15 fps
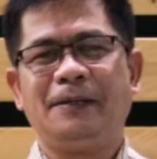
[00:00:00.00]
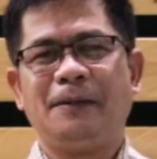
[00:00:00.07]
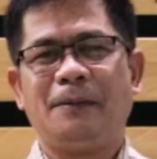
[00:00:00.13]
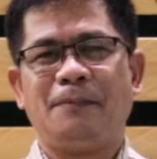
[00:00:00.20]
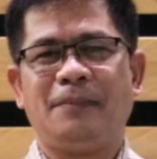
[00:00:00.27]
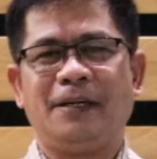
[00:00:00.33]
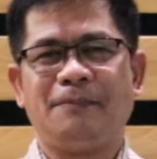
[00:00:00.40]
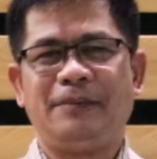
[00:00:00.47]

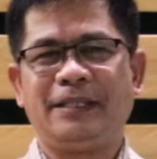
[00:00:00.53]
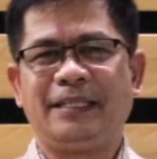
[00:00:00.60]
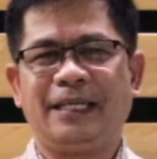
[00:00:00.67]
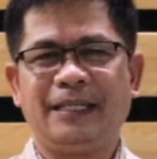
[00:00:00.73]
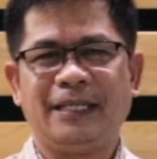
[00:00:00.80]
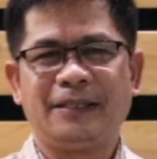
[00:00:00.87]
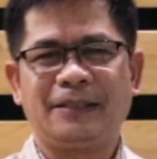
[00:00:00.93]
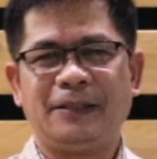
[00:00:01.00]
mabigyan
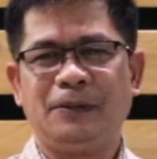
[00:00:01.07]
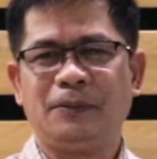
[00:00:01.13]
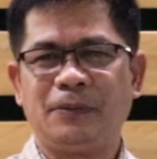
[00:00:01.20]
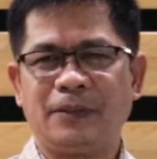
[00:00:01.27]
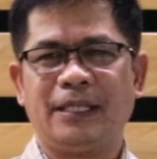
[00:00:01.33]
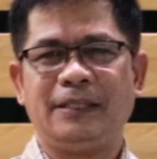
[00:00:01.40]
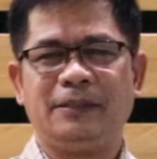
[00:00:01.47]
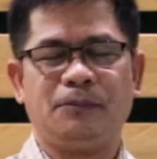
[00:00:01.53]
ng
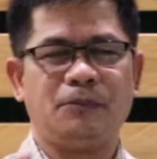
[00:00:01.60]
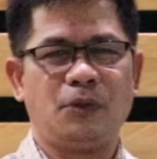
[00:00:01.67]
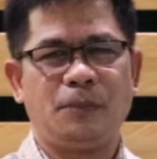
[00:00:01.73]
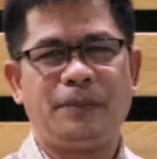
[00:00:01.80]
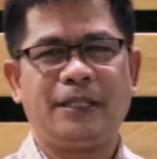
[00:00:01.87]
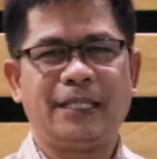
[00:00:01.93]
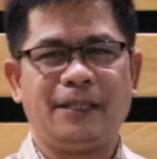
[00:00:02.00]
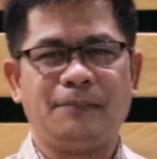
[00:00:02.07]
kaluguran,
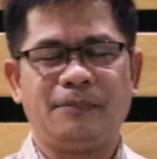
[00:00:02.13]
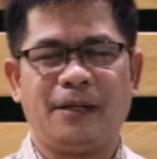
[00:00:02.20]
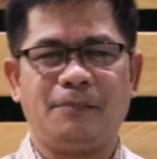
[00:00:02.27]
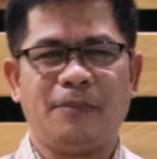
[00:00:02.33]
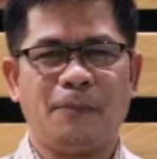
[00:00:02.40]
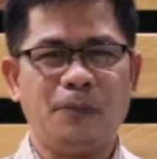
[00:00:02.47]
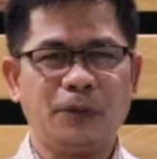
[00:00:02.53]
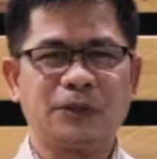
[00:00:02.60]
mabigyan,
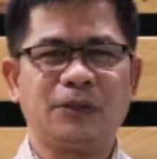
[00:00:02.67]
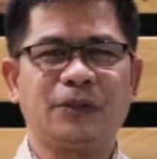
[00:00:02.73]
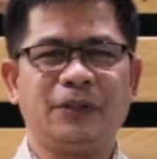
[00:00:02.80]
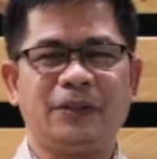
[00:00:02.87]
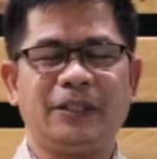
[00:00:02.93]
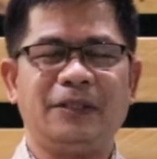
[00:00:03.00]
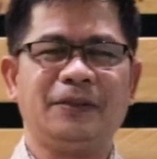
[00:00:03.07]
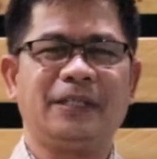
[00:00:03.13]
mabusog yung
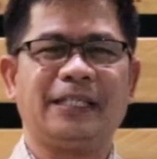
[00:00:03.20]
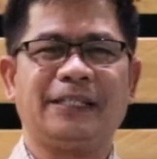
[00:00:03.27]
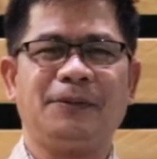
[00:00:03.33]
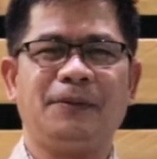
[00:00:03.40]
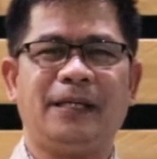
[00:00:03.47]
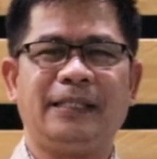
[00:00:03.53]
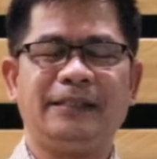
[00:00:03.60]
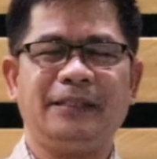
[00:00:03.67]
iyong
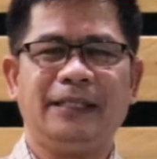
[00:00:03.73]
katawan.